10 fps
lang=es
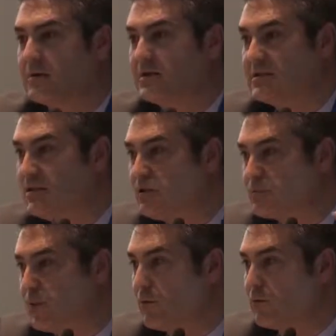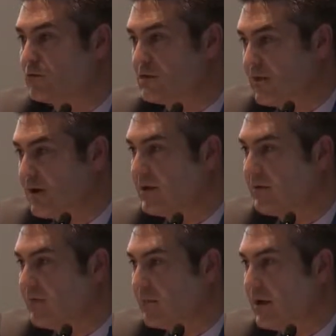distintos productos trabajen de
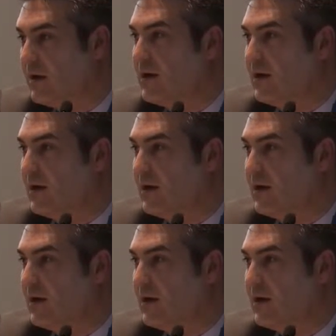forma